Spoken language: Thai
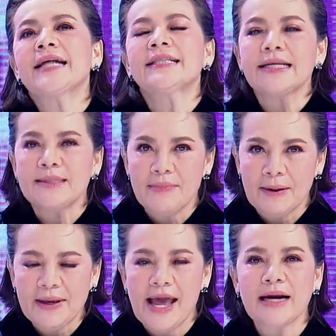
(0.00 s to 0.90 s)
แต่สำหรับ
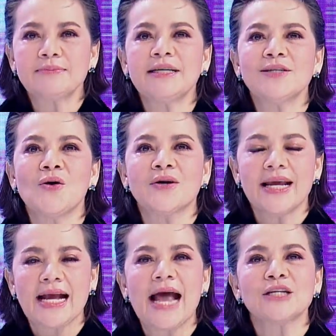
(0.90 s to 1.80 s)
แขกรับเชิญของรา
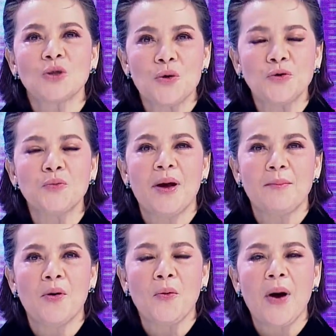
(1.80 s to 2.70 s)
ยการโต๊ะหนูแมม
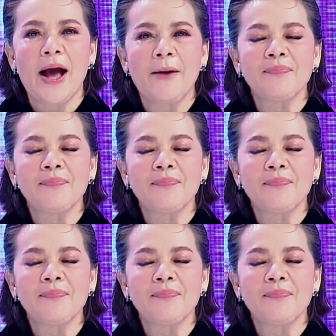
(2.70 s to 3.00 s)
บอกว่า